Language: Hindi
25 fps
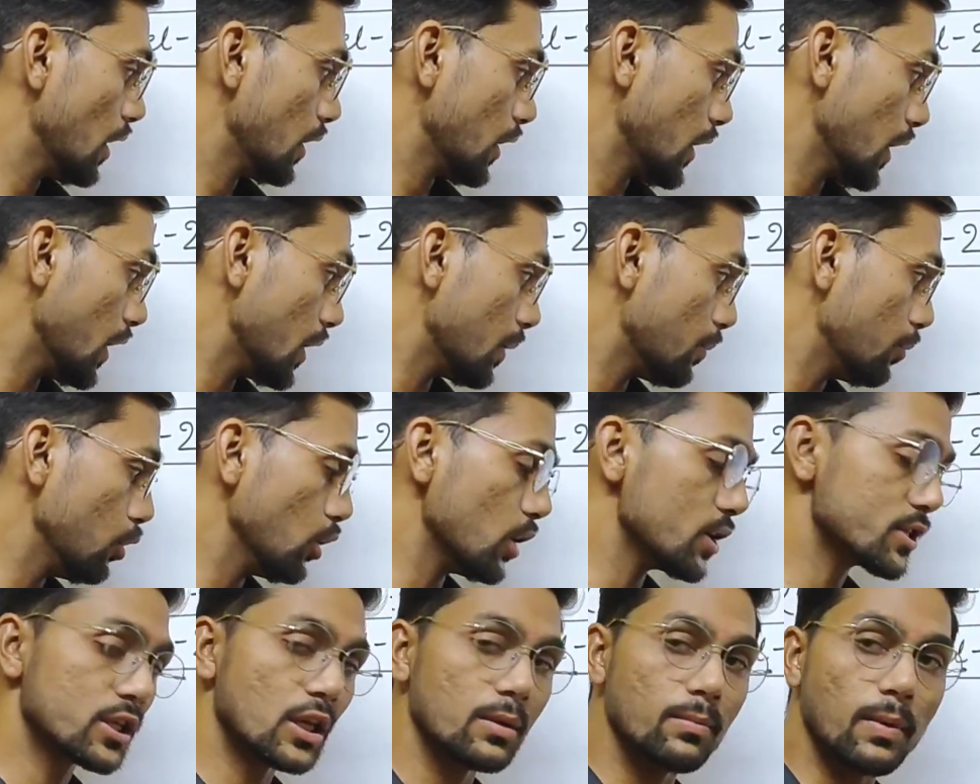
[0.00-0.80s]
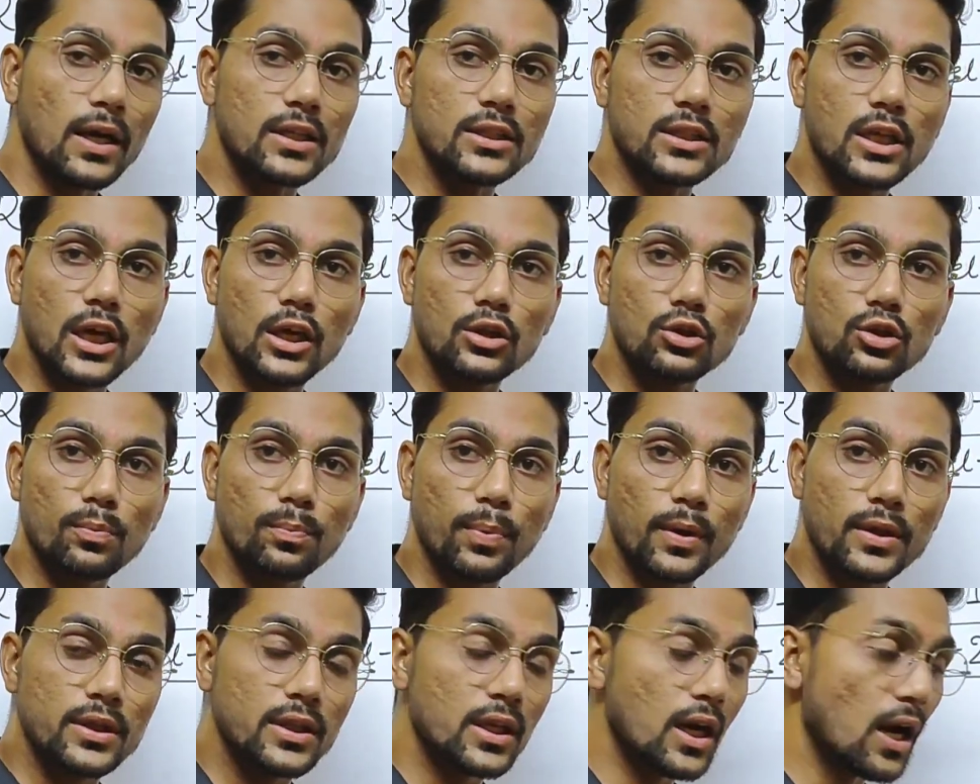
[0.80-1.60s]
ई e की बात करें तो
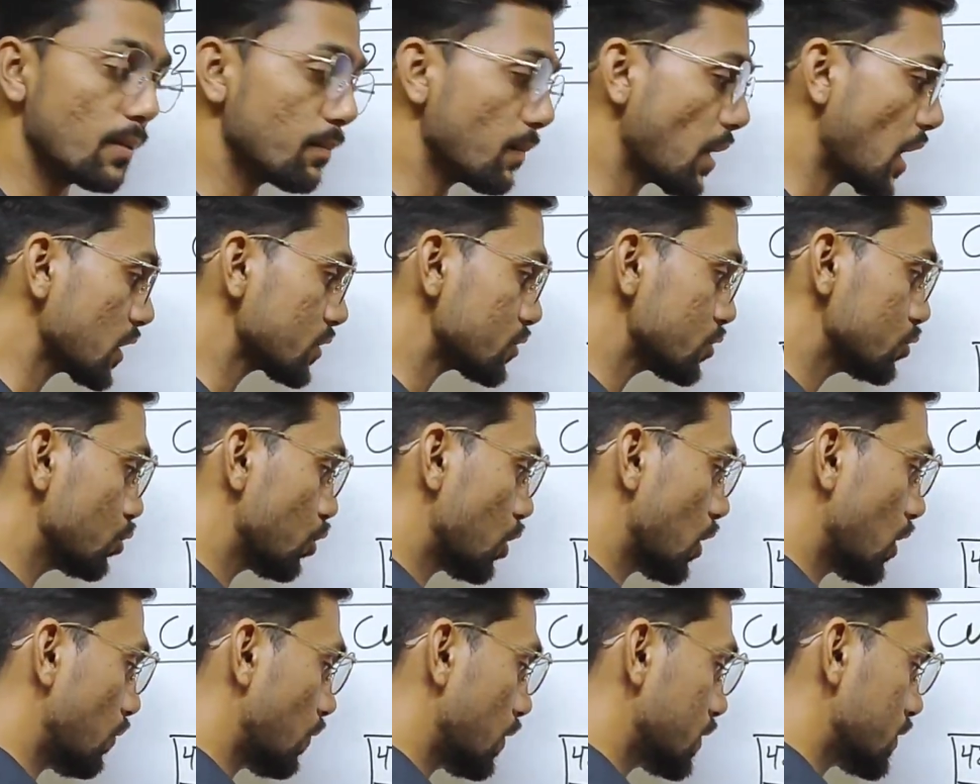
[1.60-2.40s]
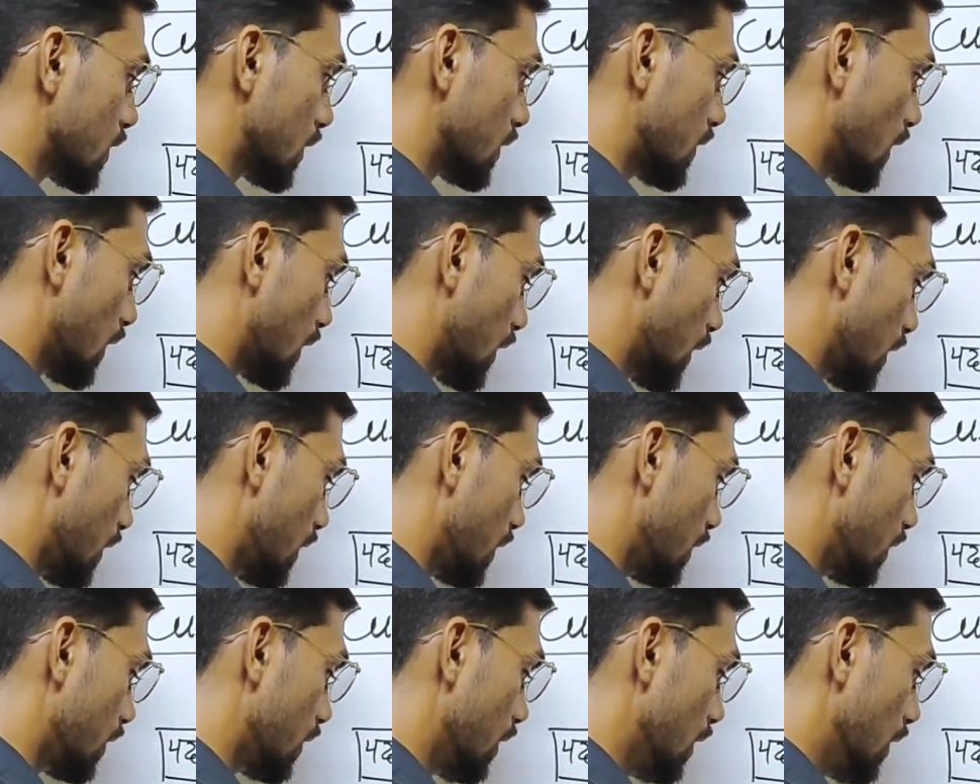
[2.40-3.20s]
पंद्रह मार्क्स जो है वो ज़्यादा गए
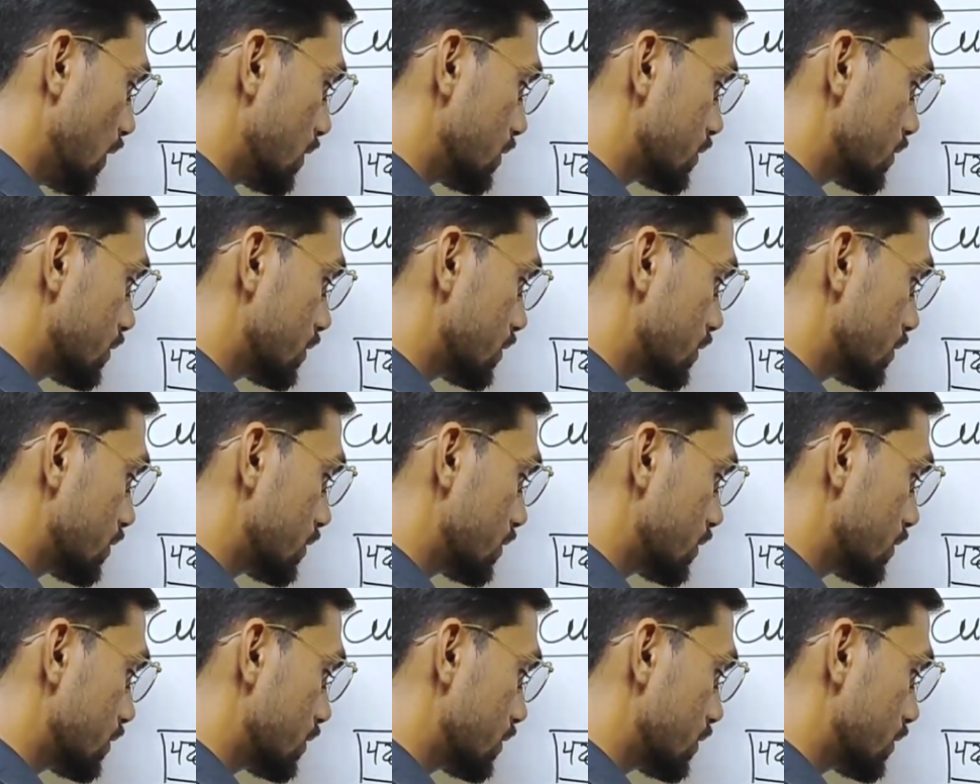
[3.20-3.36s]
हैं